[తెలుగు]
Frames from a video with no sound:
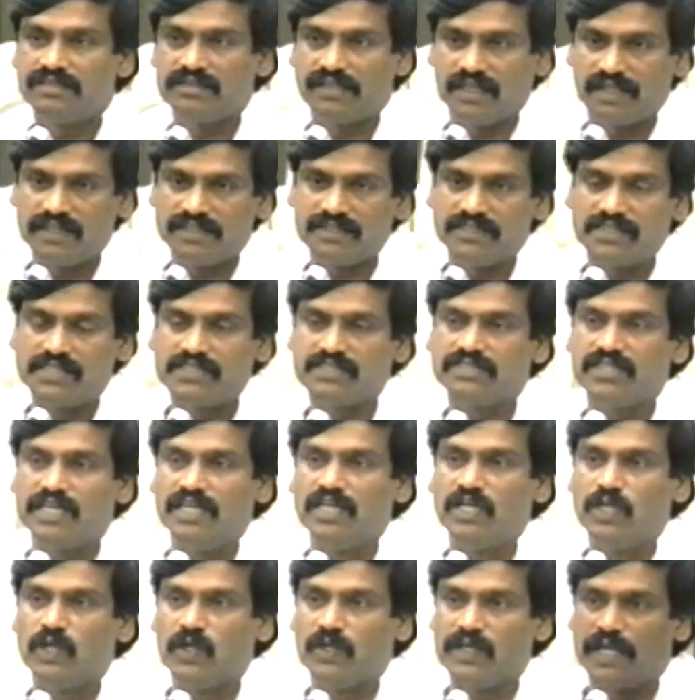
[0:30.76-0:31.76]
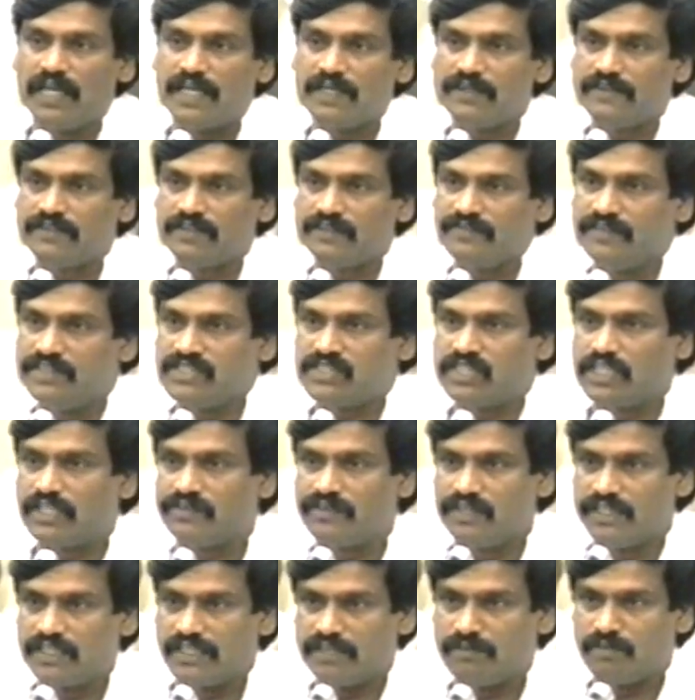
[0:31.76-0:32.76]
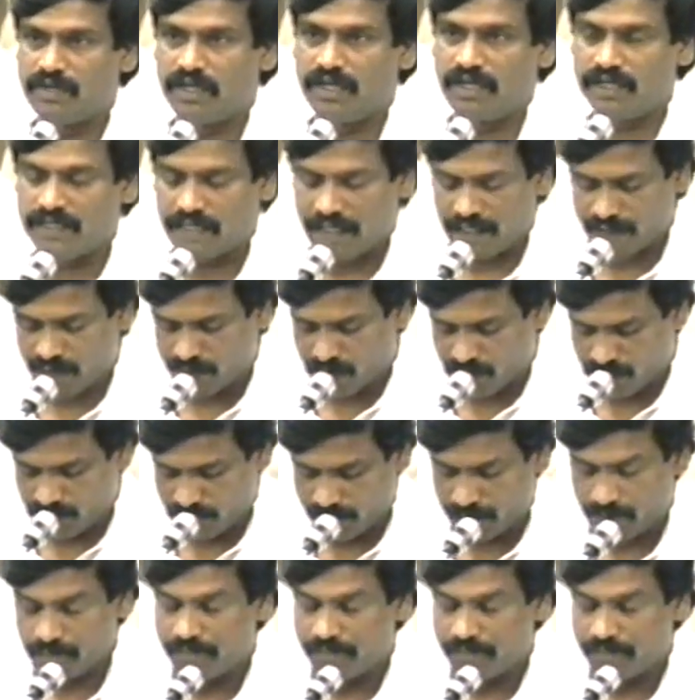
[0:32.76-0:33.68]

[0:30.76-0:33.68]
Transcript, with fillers: తనదైన శైలిలో నాయకత్వం వహించినటువంటి మహానాయకుడు